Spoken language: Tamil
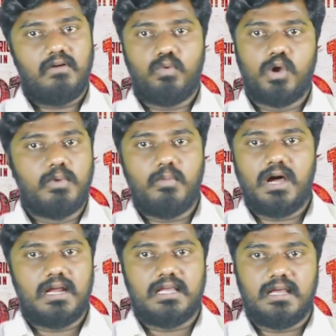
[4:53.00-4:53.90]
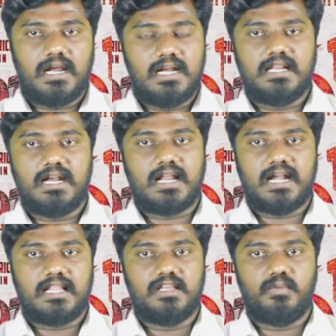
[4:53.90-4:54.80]
அவன் குடும்பமும் அழிகிற
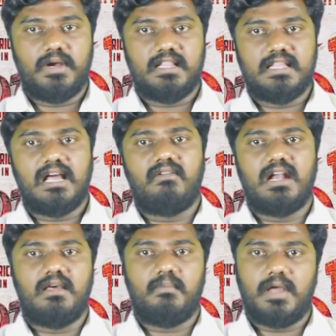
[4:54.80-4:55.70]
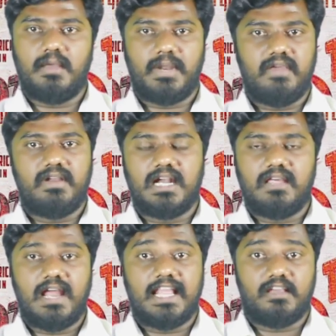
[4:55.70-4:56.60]
கட்டத்துக்கு போயிடுது அவனால் இப்போ
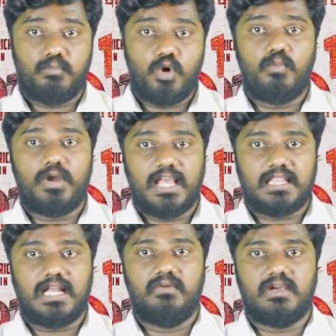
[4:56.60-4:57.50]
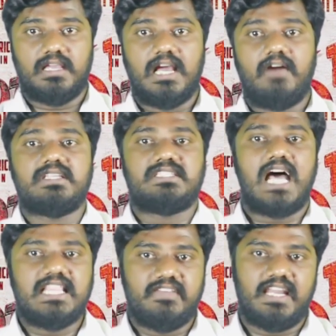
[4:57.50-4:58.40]
ப்ரைவேட்டான வேலைக்கும் போக முடியாத அளவுக்கு அவனை
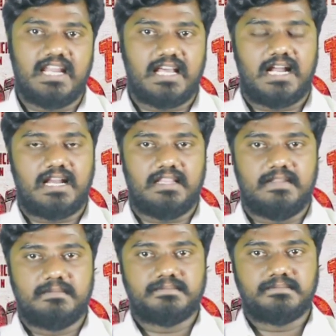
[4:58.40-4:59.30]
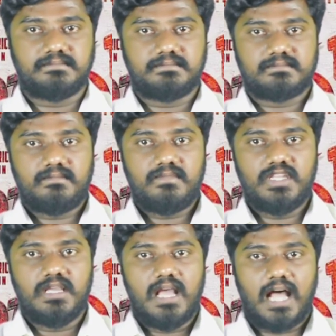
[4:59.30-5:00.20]
சாதி வெறியனாக காட்டுறது
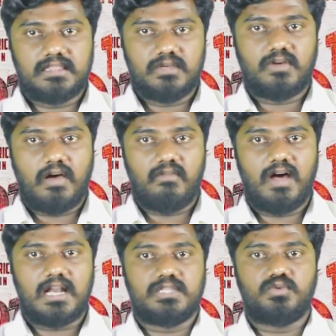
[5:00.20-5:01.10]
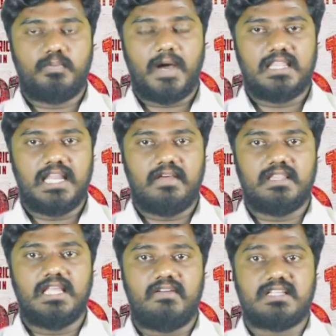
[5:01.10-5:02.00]
அந்த அவன் வாழ்கிற பகுதியில்
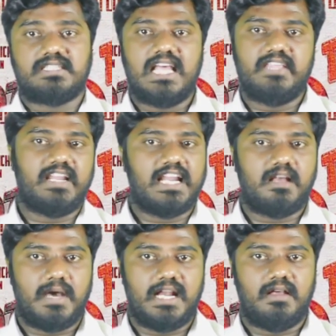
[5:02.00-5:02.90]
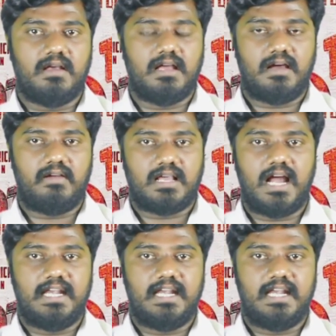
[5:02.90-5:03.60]
வந்து அவனை சாதி வெறியனாக மாறி அவனை